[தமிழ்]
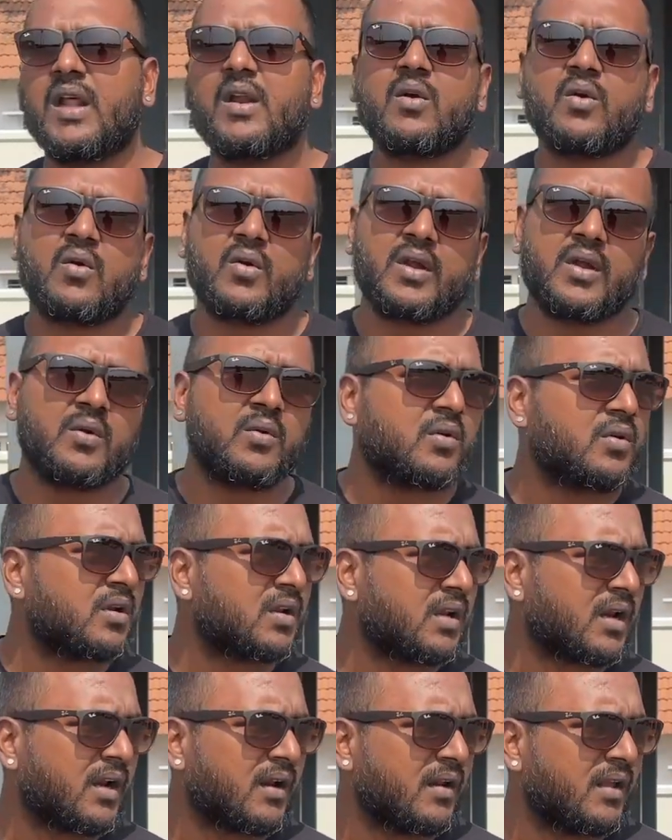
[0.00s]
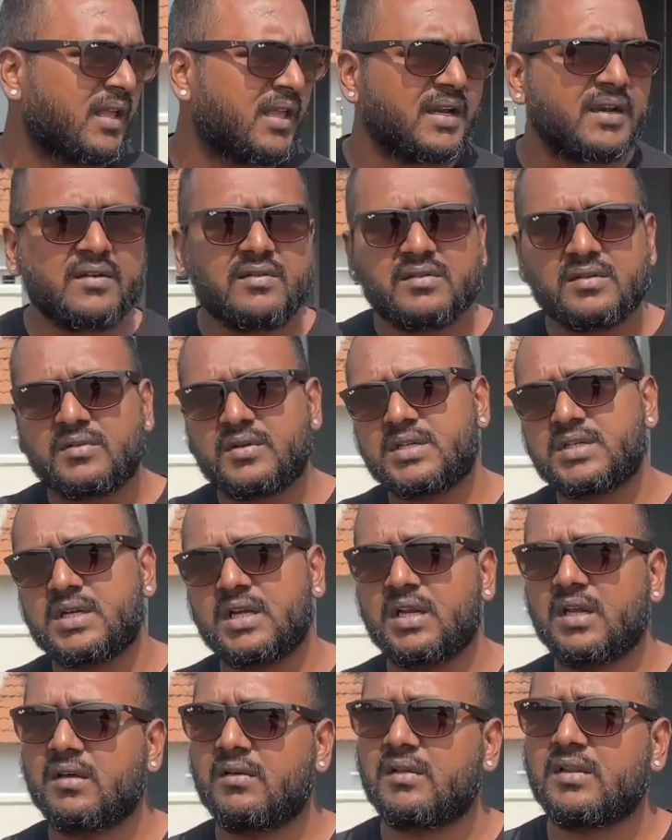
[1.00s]
ஏறக்குறைய ஒரு இருபது
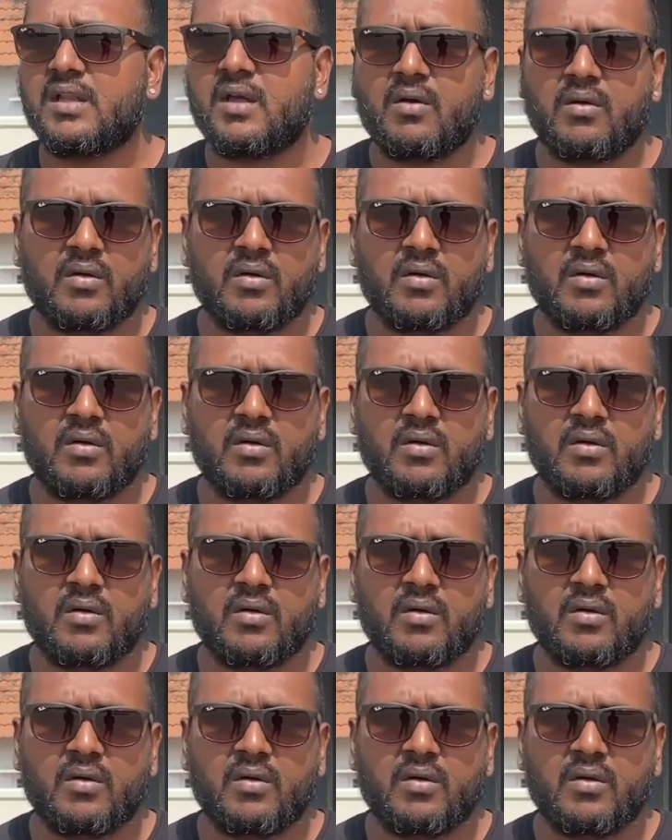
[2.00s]
வருஷங்களுக்கு